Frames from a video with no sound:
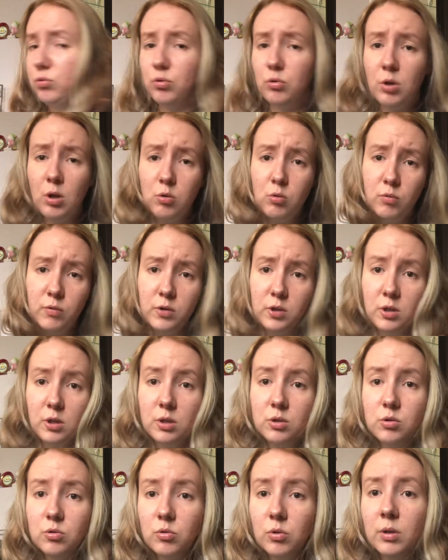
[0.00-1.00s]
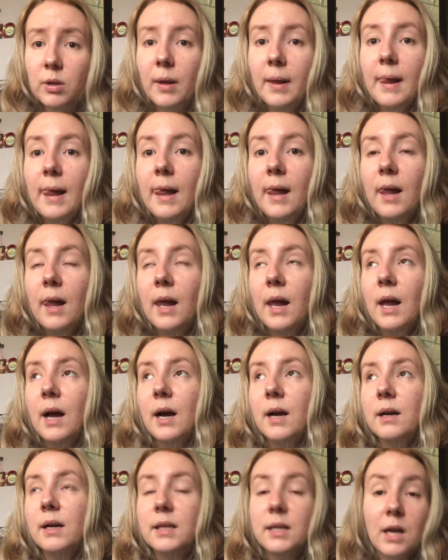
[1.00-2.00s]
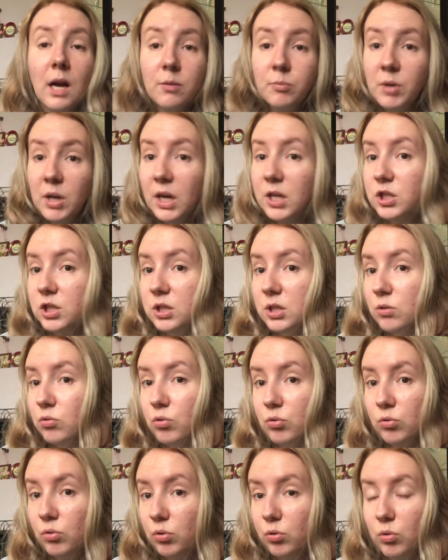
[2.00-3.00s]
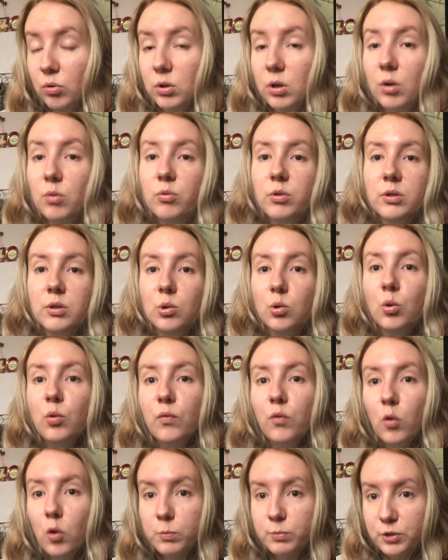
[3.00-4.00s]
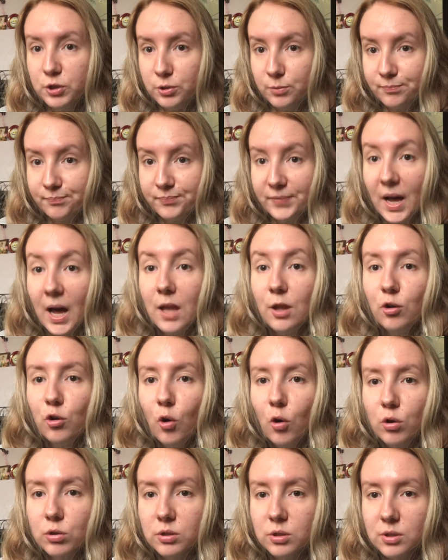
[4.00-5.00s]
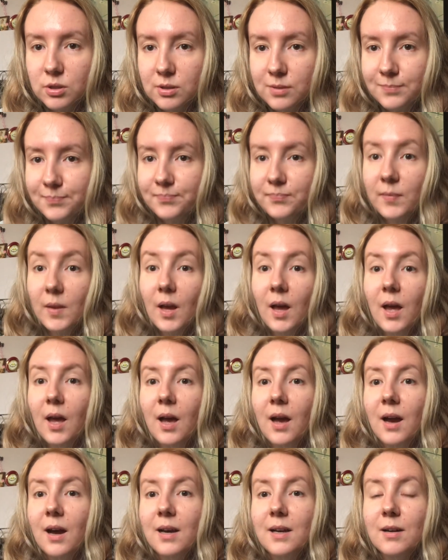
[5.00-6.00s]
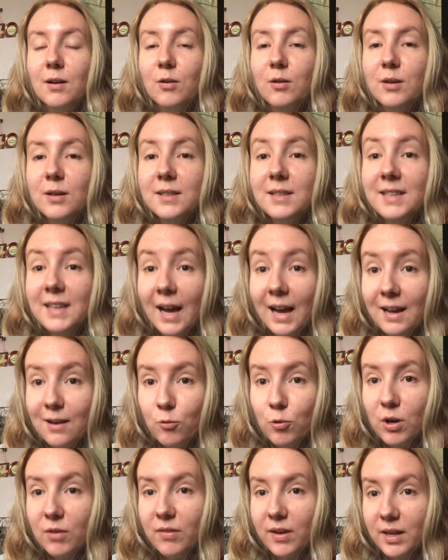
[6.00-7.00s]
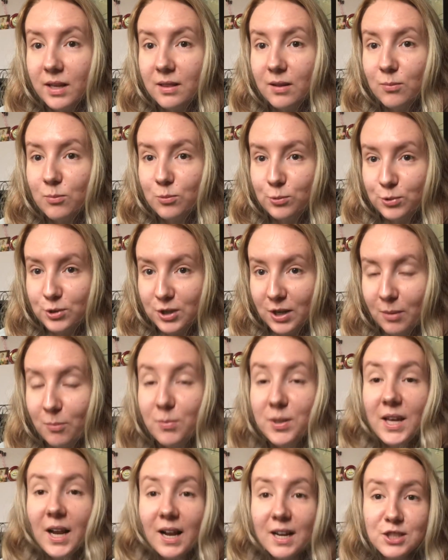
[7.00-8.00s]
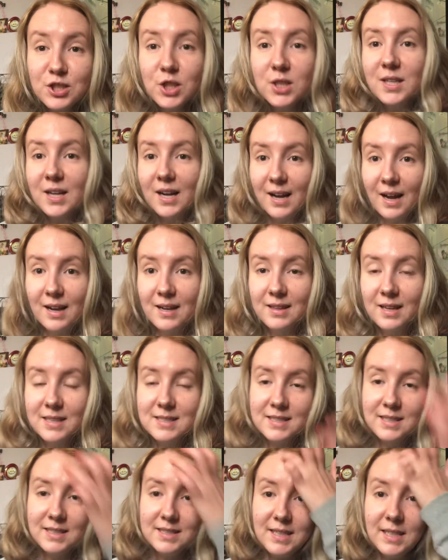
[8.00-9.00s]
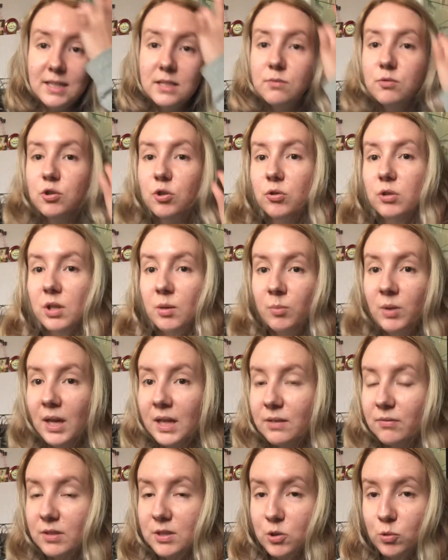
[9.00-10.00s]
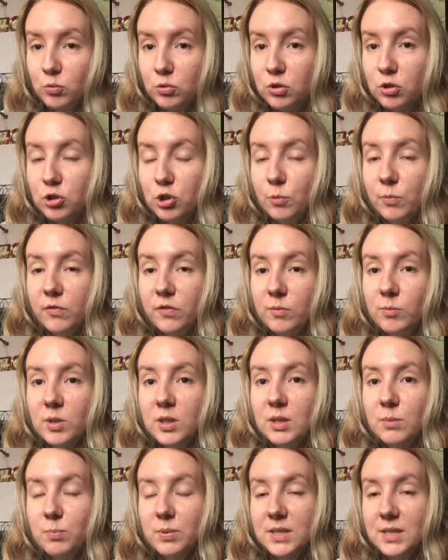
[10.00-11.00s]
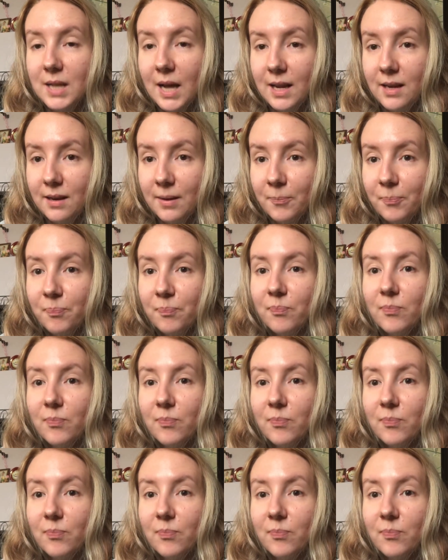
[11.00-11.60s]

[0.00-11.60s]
уголовкой трясет. Это, как мне кажется, дурной тон какой-то. Ну, в общем, анонс я уговорила мужа. Мне кажется, такая классная идея, девчонки, мне от вас нужно, чтобы вы мне написали,